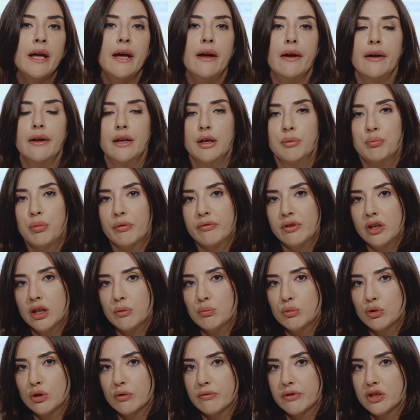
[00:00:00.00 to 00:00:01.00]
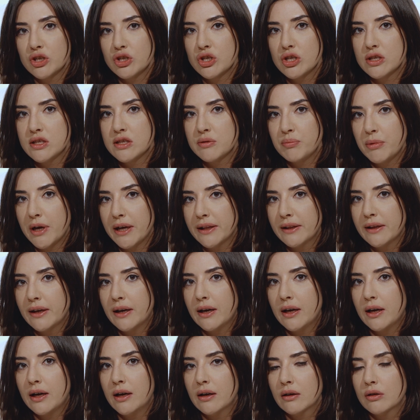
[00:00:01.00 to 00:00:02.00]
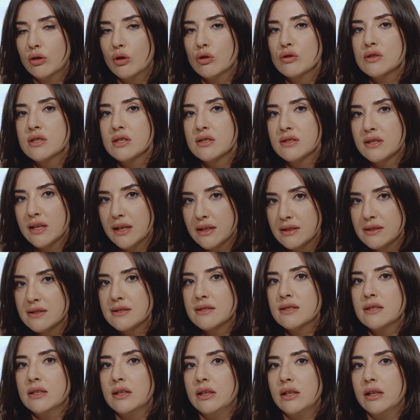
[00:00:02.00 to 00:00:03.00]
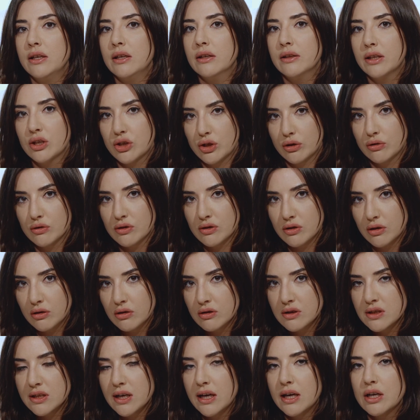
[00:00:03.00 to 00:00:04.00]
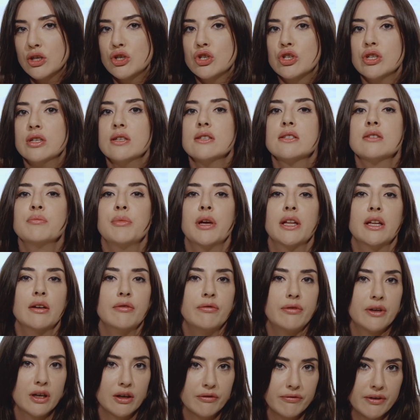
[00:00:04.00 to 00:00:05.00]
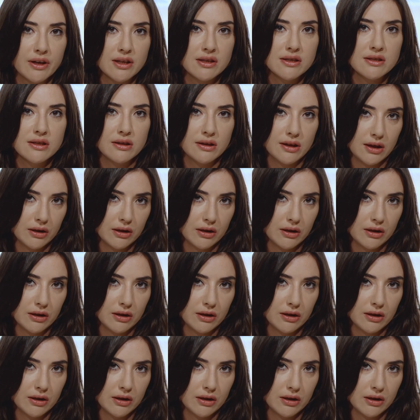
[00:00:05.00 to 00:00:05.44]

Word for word: e, powinna mu towarzyszyć zmiana konsystencji naszego stolca czy zmiana frekwencji,